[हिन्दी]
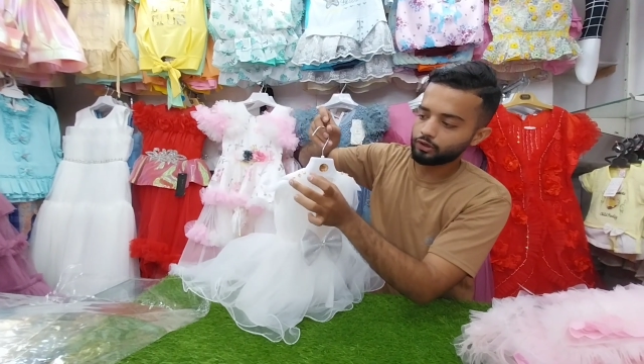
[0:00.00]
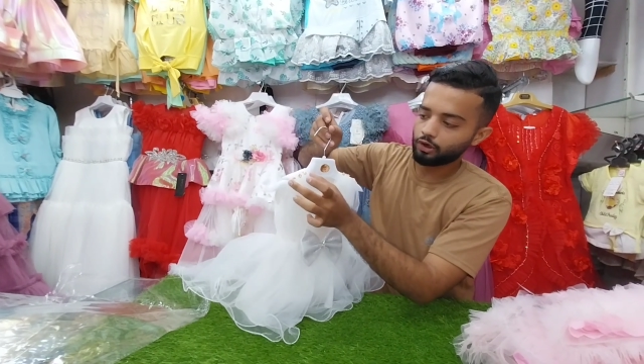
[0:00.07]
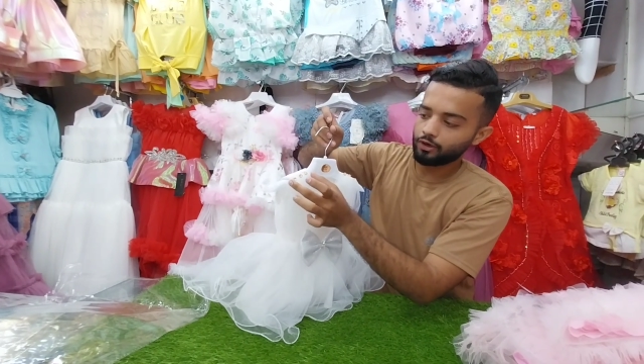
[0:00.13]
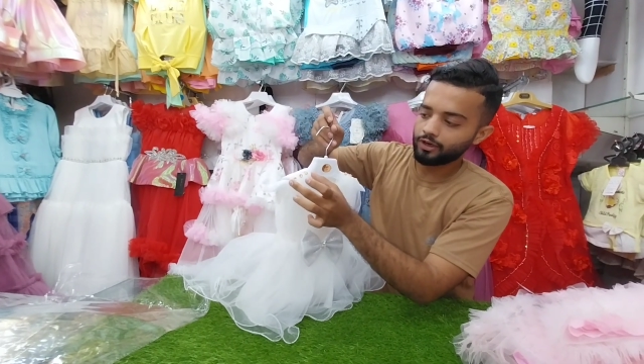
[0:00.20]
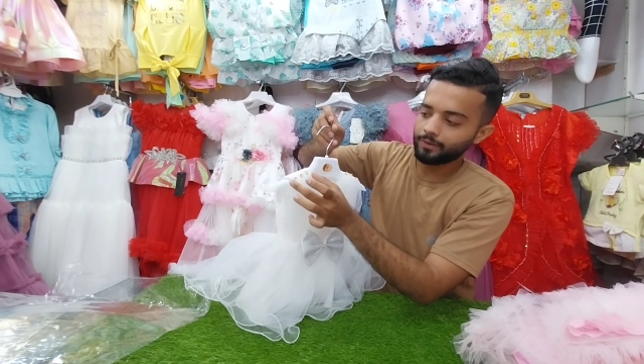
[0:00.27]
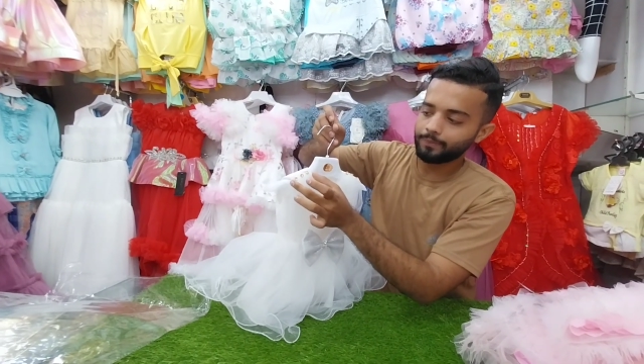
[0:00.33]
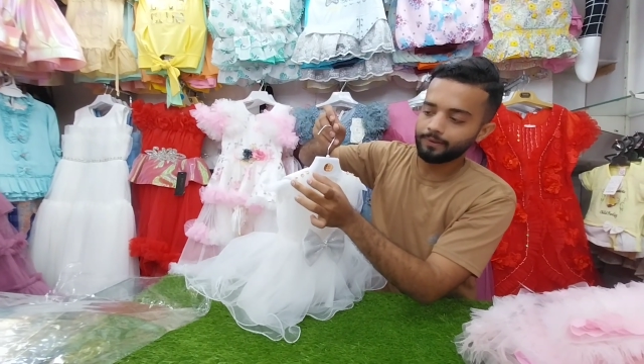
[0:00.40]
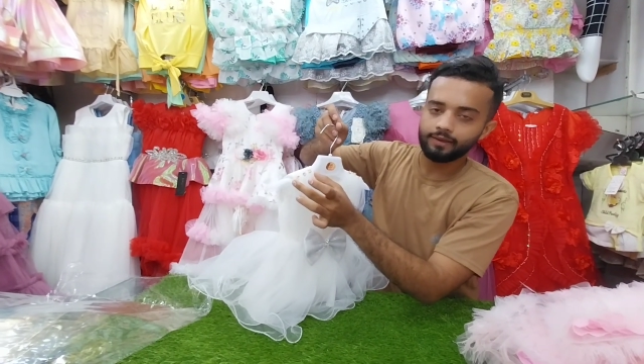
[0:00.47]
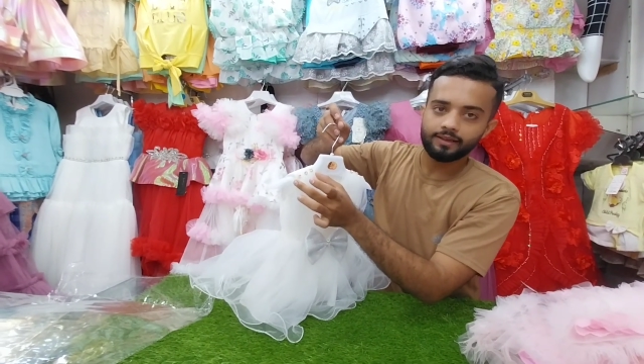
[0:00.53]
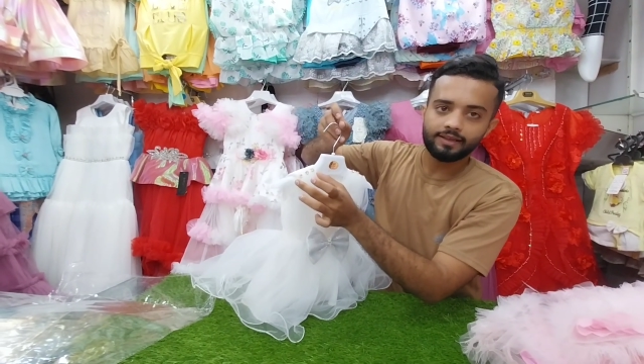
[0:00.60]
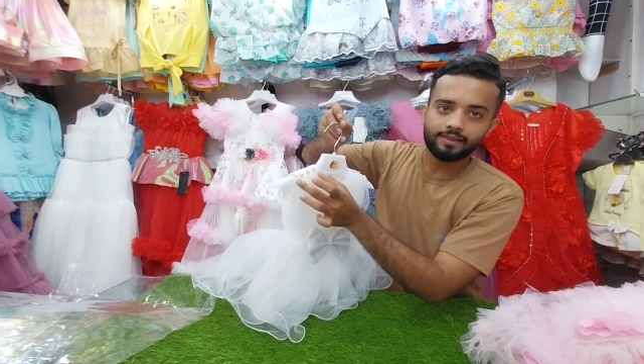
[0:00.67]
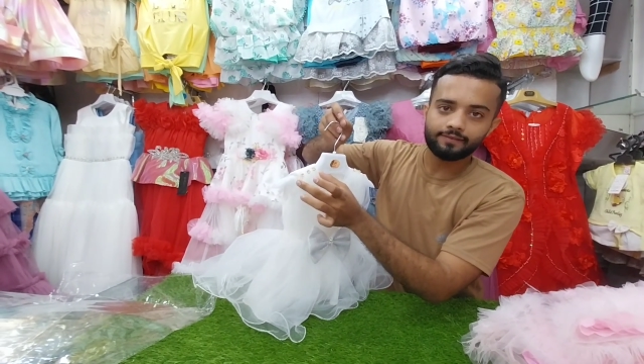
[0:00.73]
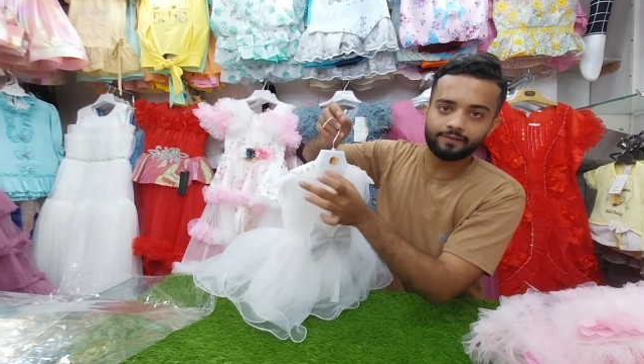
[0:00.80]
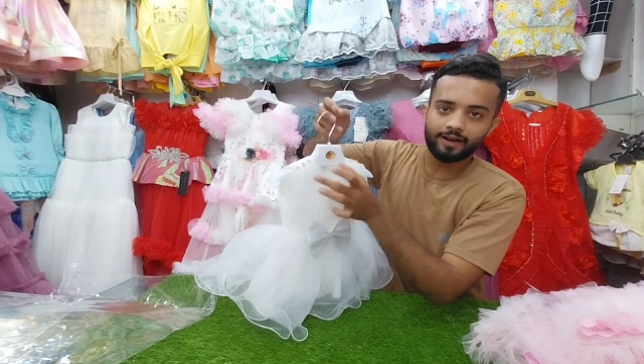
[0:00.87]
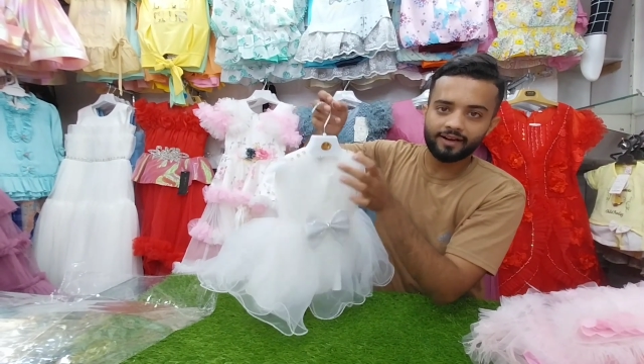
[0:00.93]
शोल्डर पे
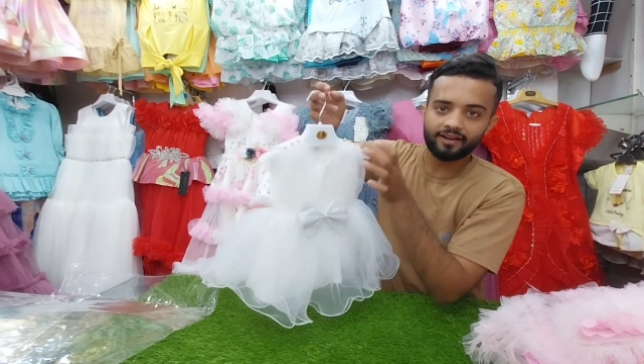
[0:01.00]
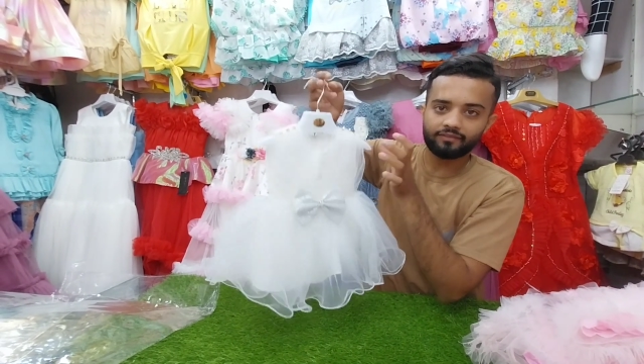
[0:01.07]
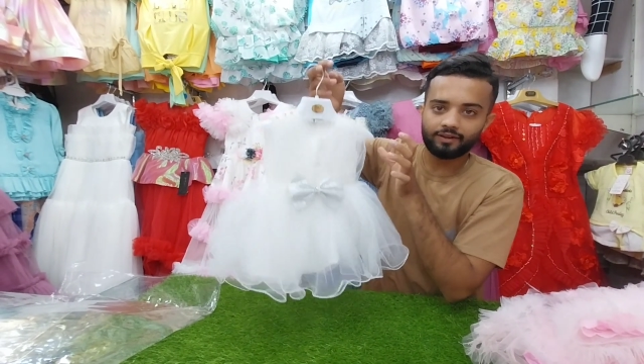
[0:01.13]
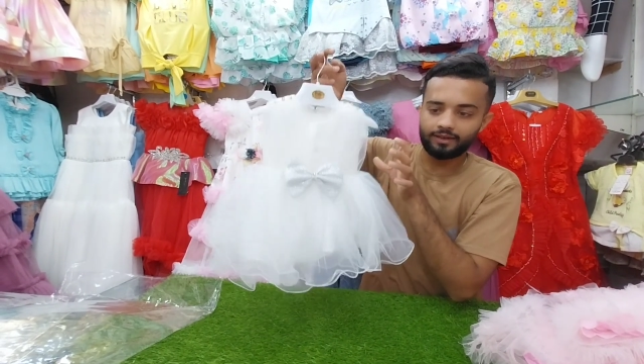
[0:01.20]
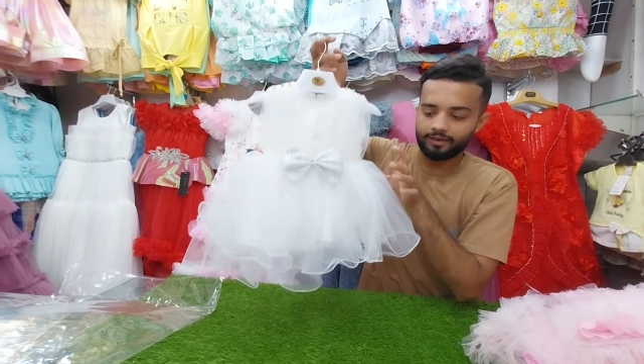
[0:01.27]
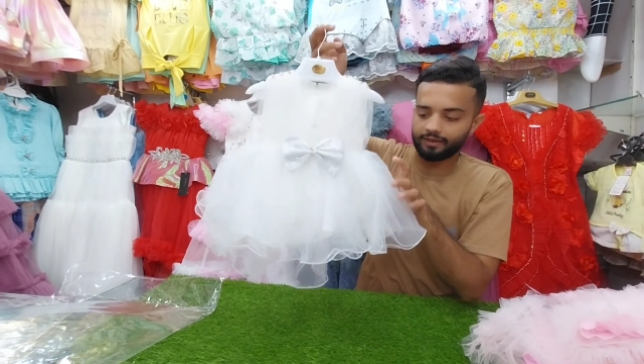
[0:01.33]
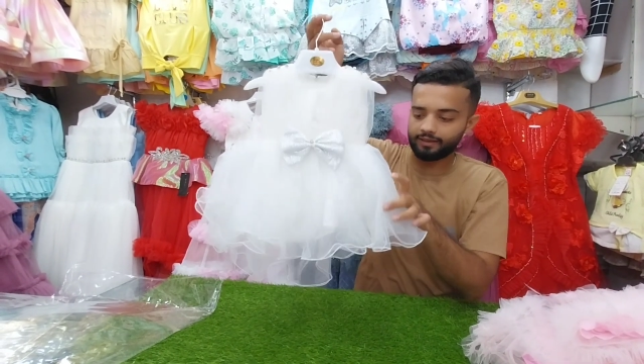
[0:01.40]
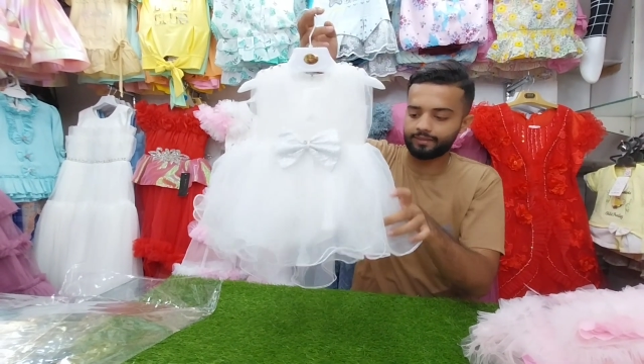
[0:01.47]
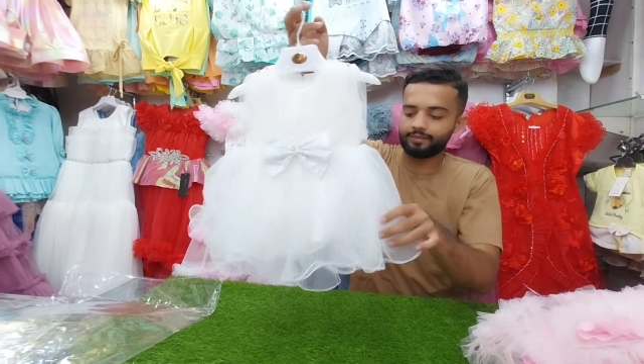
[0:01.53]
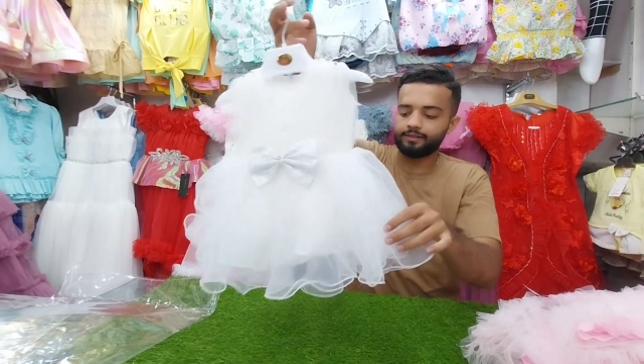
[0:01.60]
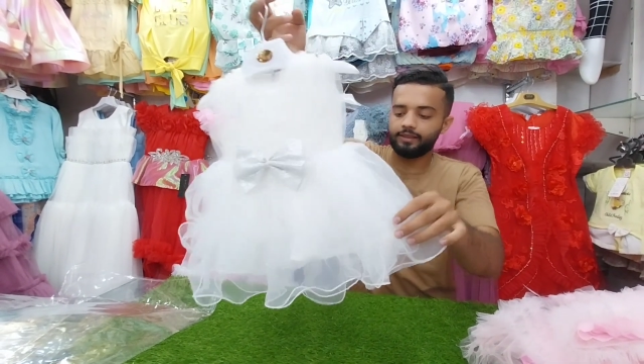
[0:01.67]
स्टैंडर्ड वाले नक्स